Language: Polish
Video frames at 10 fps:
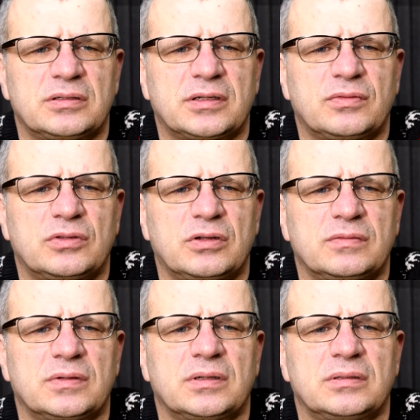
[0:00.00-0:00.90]

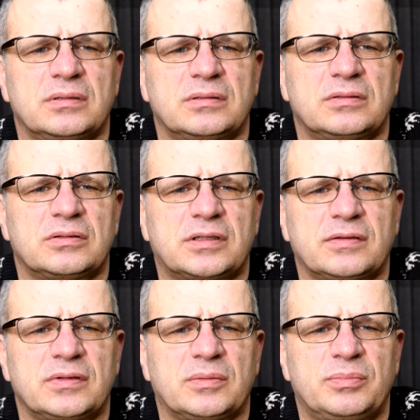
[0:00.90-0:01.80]
zawodowe,
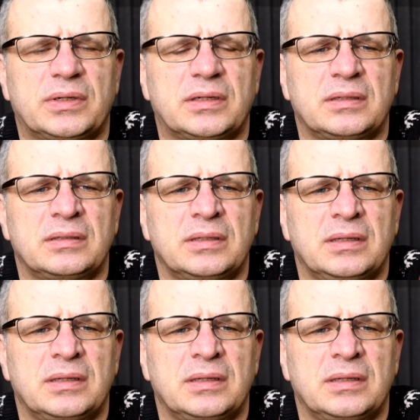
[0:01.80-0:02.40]
zostawia B,